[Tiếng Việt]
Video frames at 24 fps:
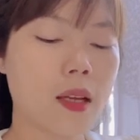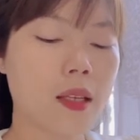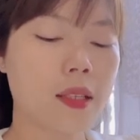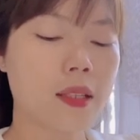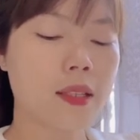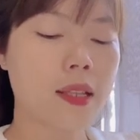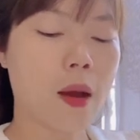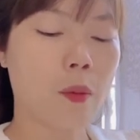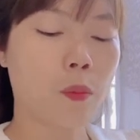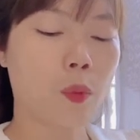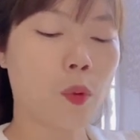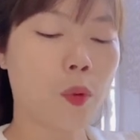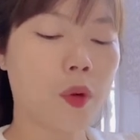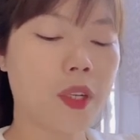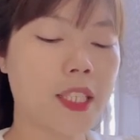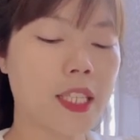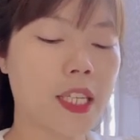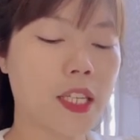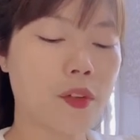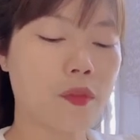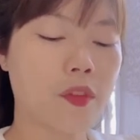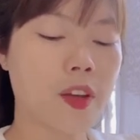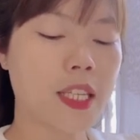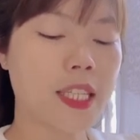Giọng của
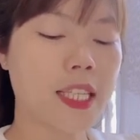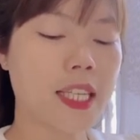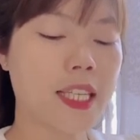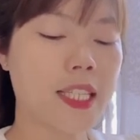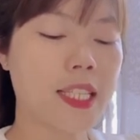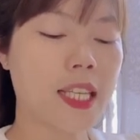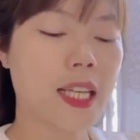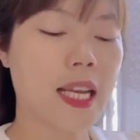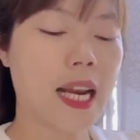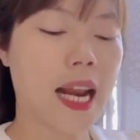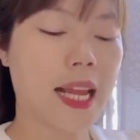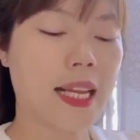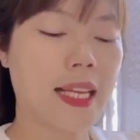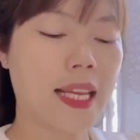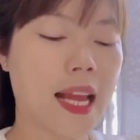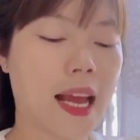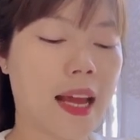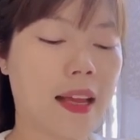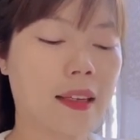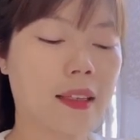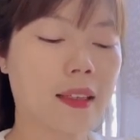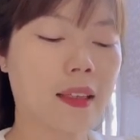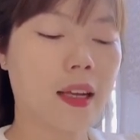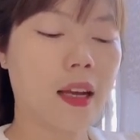Trình Phi Trì rất lạnh
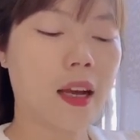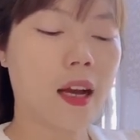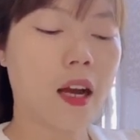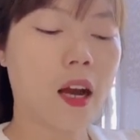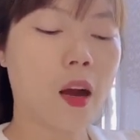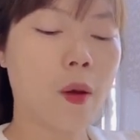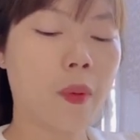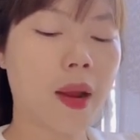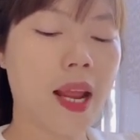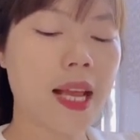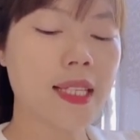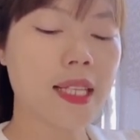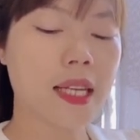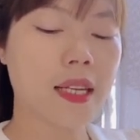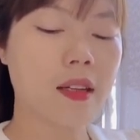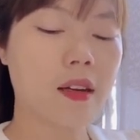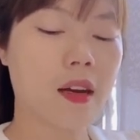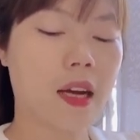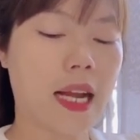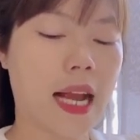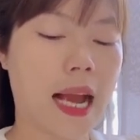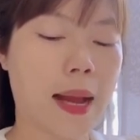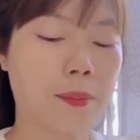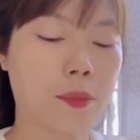nhạt, không nghe ra
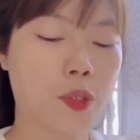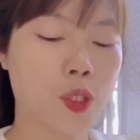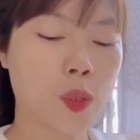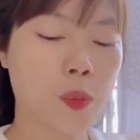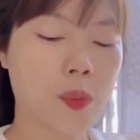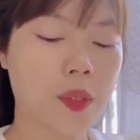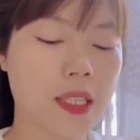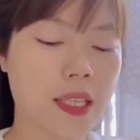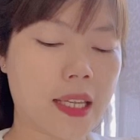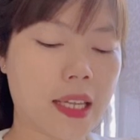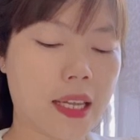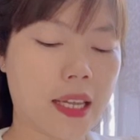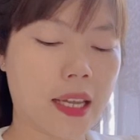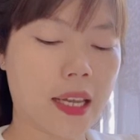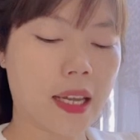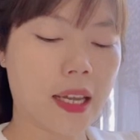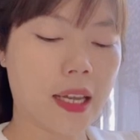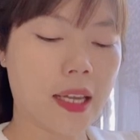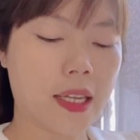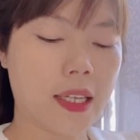được cảm xúc gì.